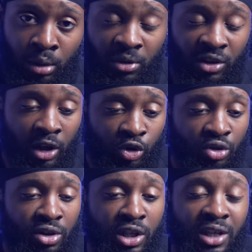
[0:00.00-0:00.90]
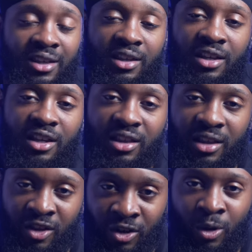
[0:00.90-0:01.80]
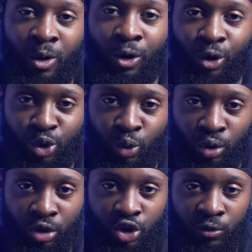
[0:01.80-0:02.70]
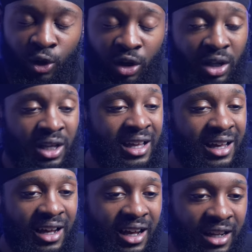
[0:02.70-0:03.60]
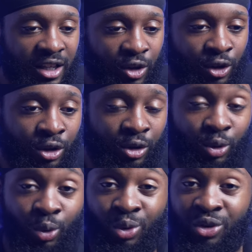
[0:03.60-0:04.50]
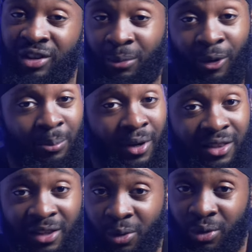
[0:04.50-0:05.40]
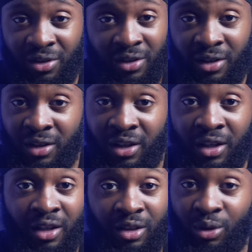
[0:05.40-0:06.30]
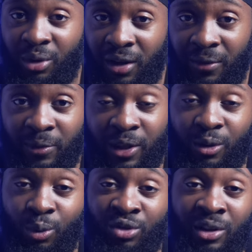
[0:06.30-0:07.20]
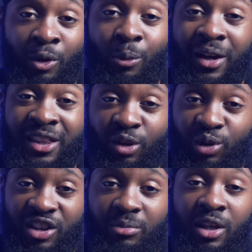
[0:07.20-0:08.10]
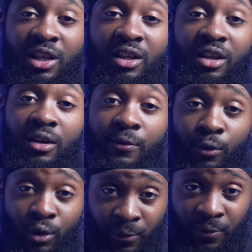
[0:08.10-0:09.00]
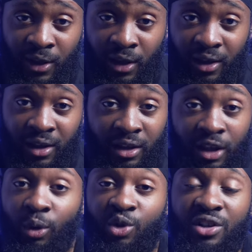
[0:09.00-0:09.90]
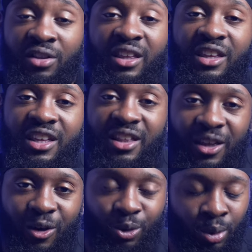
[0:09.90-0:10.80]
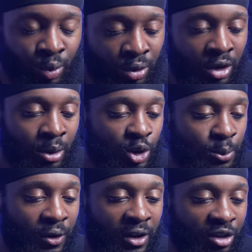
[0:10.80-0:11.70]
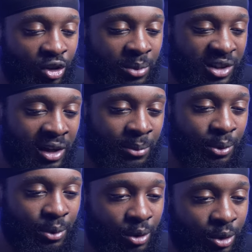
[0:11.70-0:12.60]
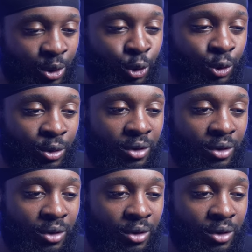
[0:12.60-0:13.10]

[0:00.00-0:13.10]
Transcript: Mais c'est quelque chose qui est inné en nous, tu vois à l'école, on ne nous apprend pas à négocier. Dans la vie, on ne nous apprend pas à négocier, mais il faut le faire. Et quand je dis c'est inné en nous, je prends l'exemple simple de